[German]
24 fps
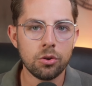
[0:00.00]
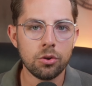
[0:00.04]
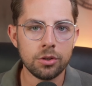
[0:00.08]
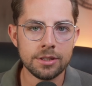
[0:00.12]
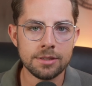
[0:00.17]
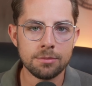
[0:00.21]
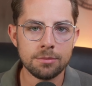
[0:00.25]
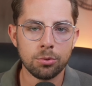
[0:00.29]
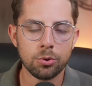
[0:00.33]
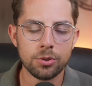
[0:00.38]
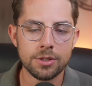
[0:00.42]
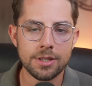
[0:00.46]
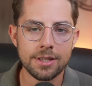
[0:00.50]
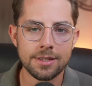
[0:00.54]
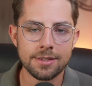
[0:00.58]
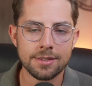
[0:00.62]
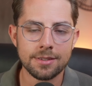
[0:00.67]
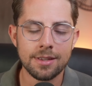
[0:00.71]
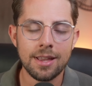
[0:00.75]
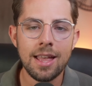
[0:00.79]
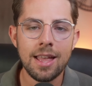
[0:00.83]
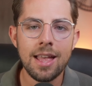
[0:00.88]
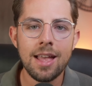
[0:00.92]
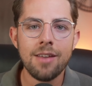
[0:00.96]
in diesen Prozess,
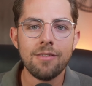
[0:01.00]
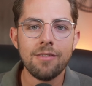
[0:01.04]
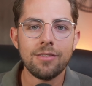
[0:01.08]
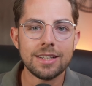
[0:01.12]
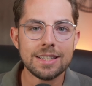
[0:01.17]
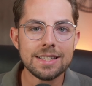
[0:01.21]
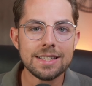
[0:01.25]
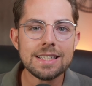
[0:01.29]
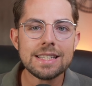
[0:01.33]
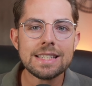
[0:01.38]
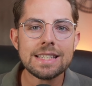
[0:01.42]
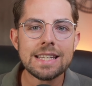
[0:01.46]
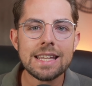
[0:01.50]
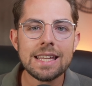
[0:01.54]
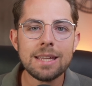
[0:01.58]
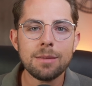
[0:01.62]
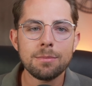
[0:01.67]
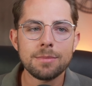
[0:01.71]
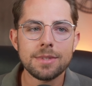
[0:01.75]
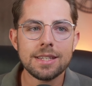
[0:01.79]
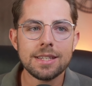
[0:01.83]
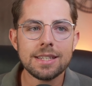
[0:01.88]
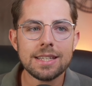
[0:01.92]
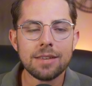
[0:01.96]
weil diese Themen sind
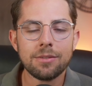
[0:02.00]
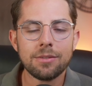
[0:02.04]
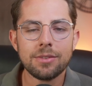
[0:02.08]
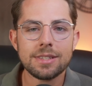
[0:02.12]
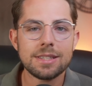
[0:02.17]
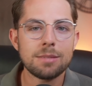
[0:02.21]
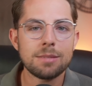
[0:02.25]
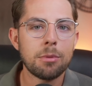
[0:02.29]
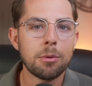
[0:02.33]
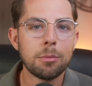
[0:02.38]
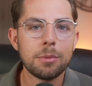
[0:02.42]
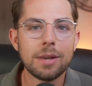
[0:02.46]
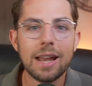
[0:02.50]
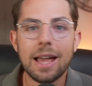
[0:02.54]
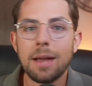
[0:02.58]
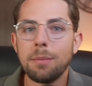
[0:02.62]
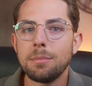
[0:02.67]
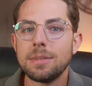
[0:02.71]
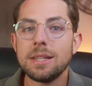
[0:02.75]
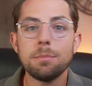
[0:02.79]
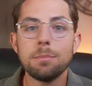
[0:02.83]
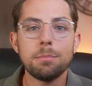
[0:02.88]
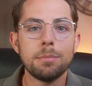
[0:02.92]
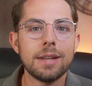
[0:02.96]
nicht etwas, die man mit einem
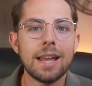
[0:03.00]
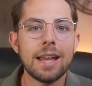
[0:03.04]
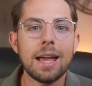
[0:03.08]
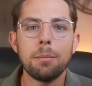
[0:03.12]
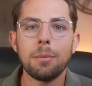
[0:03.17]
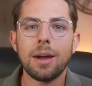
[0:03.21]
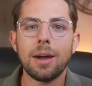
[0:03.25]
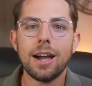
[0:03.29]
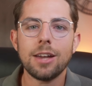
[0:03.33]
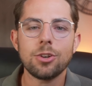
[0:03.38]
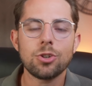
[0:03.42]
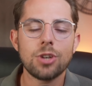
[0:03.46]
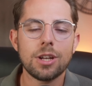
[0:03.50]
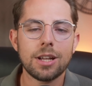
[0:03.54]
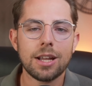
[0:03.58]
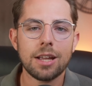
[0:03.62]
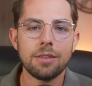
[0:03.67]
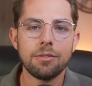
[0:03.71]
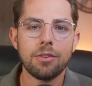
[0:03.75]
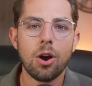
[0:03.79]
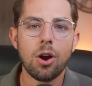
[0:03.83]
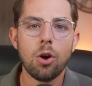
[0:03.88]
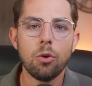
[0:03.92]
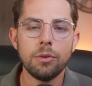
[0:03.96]
Tipp mit einem Ratschlag einfach
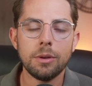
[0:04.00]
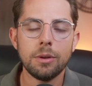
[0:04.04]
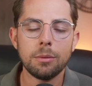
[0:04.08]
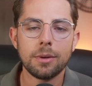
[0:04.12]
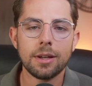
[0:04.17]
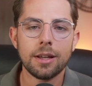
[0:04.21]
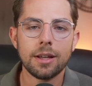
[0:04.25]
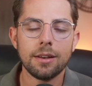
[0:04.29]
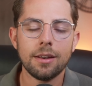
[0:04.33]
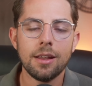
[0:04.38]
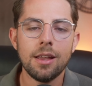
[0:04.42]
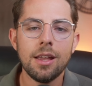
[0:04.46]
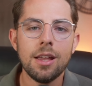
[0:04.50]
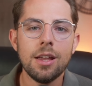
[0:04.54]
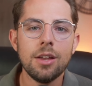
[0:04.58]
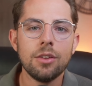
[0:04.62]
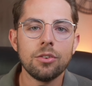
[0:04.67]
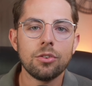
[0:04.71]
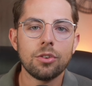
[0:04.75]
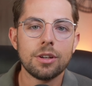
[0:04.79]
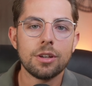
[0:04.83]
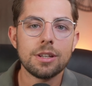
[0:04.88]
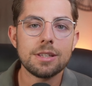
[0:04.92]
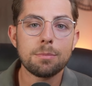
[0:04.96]
aufheben kann,
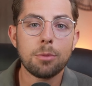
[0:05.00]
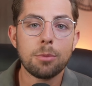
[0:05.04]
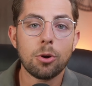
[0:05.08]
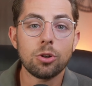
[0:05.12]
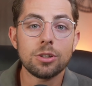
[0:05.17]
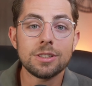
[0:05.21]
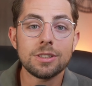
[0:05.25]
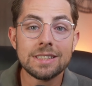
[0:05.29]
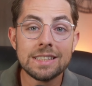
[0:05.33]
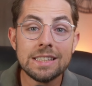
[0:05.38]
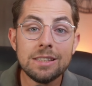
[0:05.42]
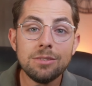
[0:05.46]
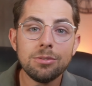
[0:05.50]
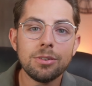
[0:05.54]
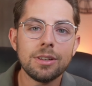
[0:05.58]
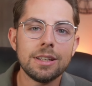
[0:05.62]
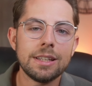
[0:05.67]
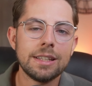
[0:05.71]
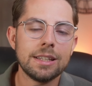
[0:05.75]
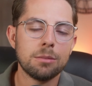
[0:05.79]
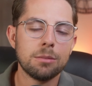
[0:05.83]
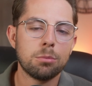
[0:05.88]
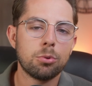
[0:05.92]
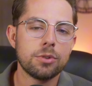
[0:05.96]
sondern es braucht tiefer liegende
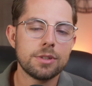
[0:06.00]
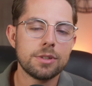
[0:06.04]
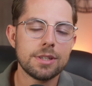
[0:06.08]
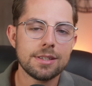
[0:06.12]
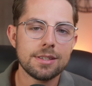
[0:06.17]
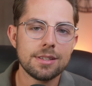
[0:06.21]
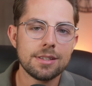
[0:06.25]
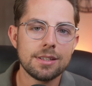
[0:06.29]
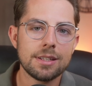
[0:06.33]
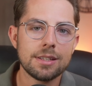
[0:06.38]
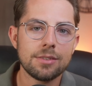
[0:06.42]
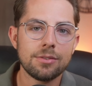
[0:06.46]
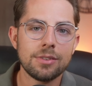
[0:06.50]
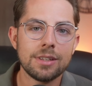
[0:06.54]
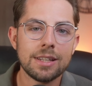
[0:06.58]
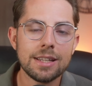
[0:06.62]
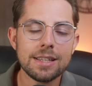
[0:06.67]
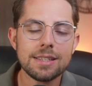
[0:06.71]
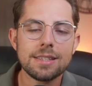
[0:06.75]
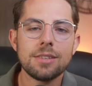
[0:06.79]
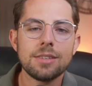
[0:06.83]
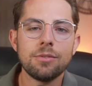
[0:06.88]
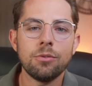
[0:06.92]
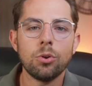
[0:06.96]
Prozesse, dass wir das
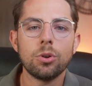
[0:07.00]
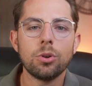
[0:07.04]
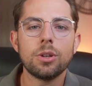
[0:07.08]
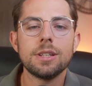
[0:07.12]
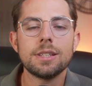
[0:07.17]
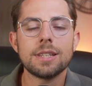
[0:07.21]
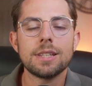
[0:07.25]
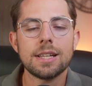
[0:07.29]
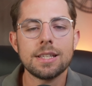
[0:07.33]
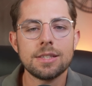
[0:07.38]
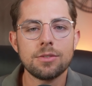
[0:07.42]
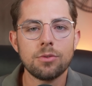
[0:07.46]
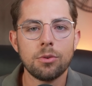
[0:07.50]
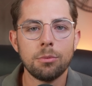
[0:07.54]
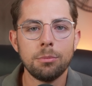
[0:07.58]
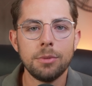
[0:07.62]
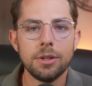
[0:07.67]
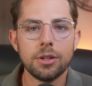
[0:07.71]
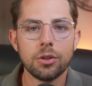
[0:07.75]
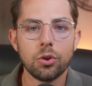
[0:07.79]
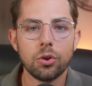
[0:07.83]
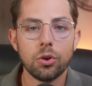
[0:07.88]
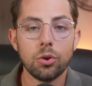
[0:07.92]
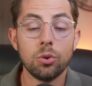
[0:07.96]
wirklich transformieren
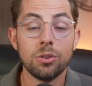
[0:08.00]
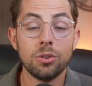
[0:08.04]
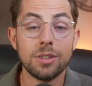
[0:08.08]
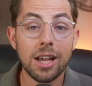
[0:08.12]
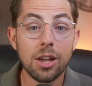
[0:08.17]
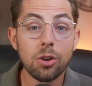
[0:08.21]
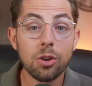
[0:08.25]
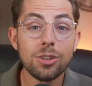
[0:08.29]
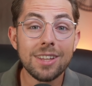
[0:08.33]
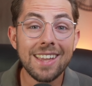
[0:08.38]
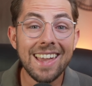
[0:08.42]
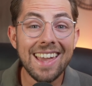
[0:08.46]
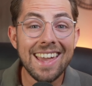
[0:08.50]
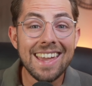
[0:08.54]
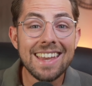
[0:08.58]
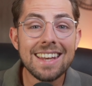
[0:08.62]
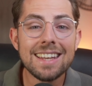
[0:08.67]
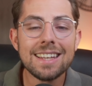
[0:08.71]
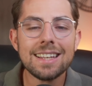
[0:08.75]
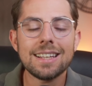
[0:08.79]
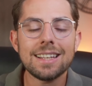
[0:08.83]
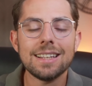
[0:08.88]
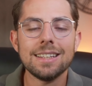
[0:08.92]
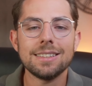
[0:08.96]
können und dadurch
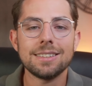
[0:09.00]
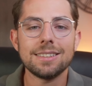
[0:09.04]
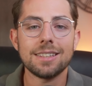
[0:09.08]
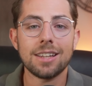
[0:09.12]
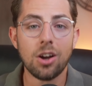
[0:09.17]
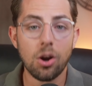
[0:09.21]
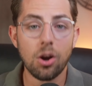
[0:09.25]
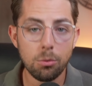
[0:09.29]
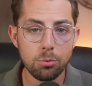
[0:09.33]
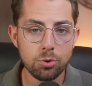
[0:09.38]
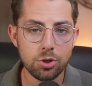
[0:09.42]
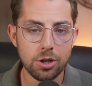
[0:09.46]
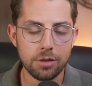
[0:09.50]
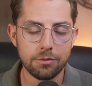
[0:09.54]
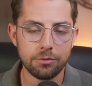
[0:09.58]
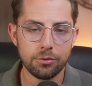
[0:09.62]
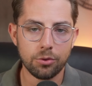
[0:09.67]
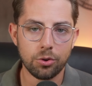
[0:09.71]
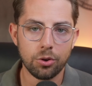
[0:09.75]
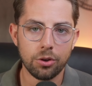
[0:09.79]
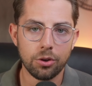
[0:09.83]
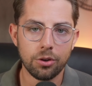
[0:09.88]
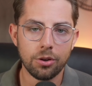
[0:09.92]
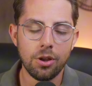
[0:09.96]
endlich Raum schaffen
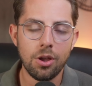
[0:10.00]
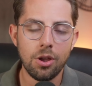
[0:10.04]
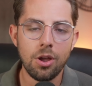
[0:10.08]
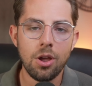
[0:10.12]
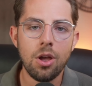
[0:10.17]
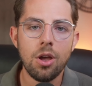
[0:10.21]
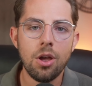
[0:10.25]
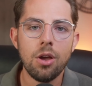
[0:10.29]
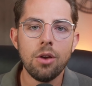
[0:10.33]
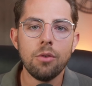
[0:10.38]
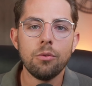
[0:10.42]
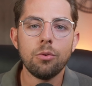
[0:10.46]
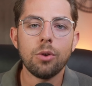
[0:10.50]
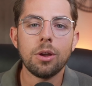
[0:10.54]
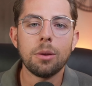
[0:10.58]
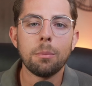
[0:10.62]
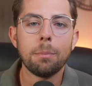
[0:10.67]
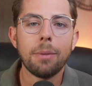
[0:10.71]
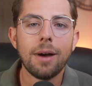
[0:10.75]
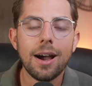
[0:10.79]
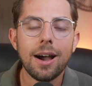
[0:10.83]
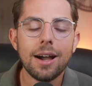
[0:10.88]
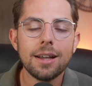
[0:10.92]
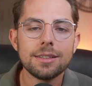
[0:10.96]
können für einen
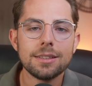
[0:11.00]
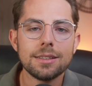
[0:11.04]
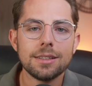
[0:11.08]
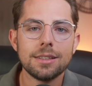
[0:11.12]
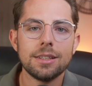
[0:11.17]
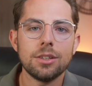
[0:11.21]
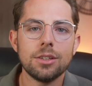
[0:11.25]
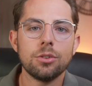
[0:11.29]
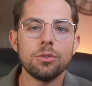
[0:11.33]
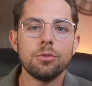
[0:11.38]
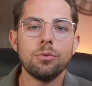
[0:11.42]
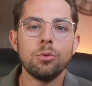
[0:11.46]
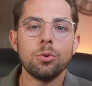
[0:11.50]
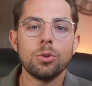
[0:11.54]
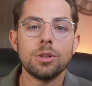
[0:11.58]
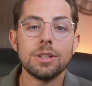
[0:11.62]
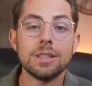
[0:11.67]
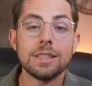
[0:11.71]
Partner, der uns wirklich